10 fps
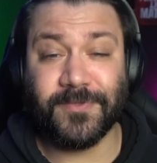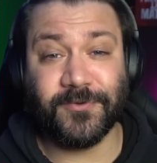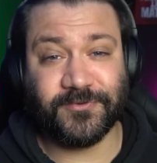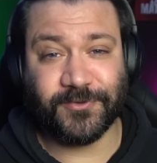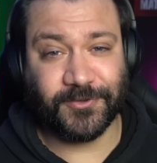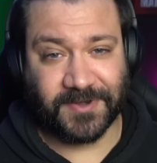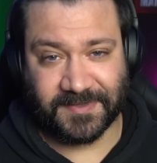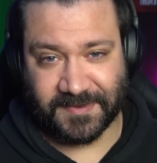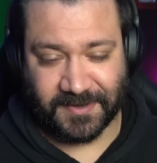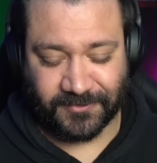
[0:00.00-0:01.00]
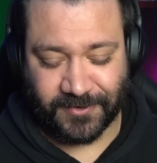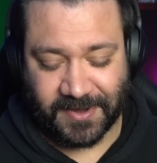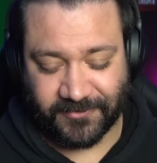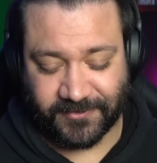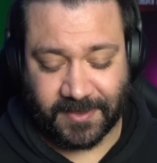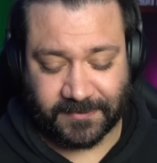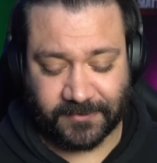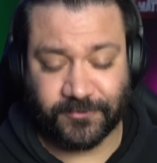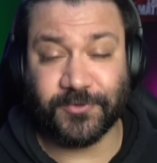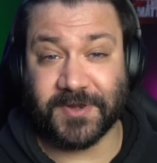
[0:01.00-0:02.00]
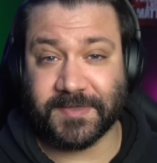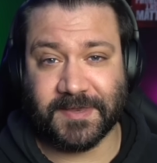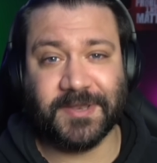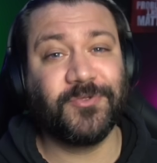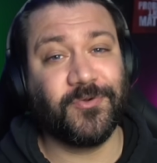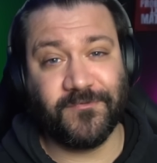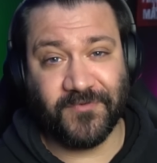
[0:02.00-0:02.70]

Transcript: Non sto trattenendo la risata, sto trattenendo il